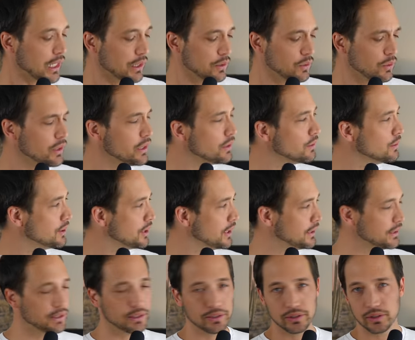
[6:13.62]
どういうこと
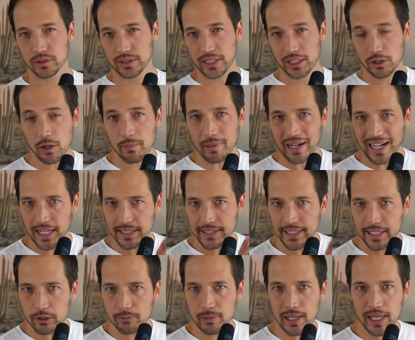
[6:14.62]
かっていうと、例えば家
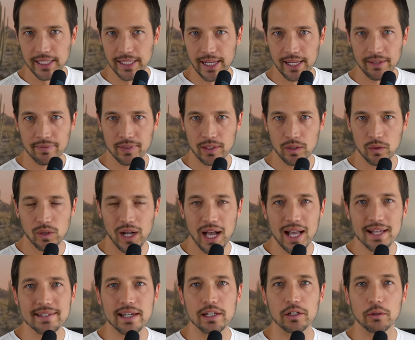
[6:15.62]
庭の場合ね、お
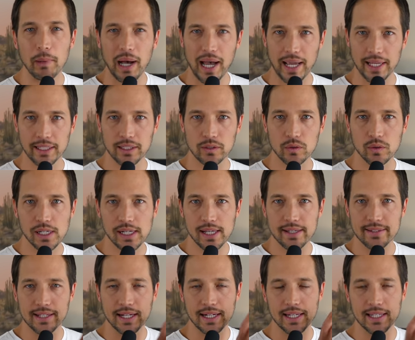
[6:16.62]
母さんの場合、人か
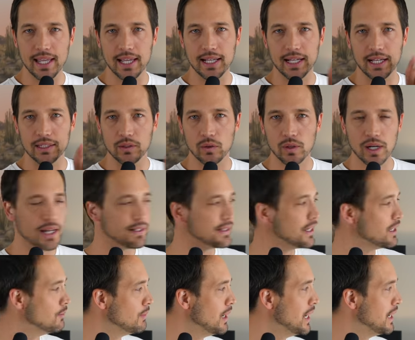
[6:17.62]
ら好かれないかお母
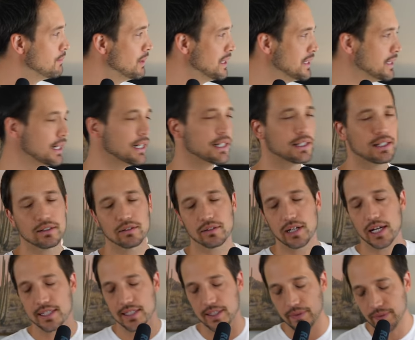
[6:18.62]
さんの場合、まあ、疲れてるお
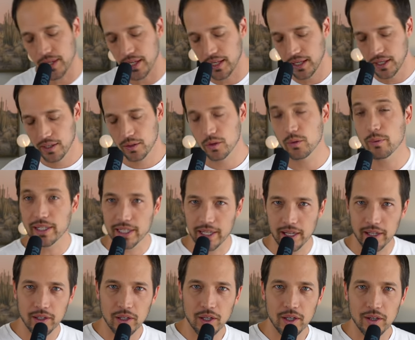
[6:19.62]
母さんは、ごめん
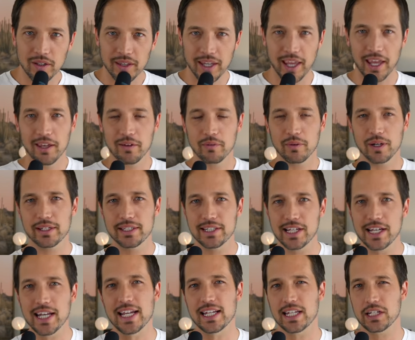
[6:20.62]
ね、ね、悪気
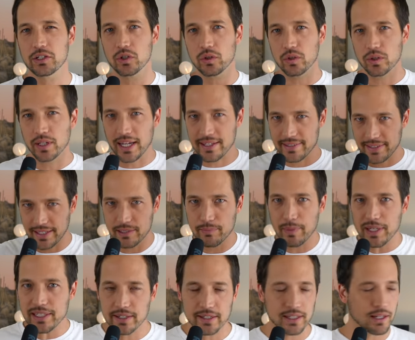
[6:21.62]
じゃないで、ちょっとね、説
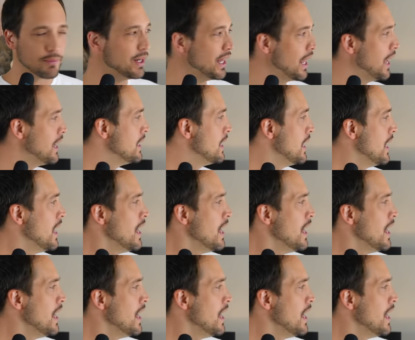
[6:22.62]
明するためにね、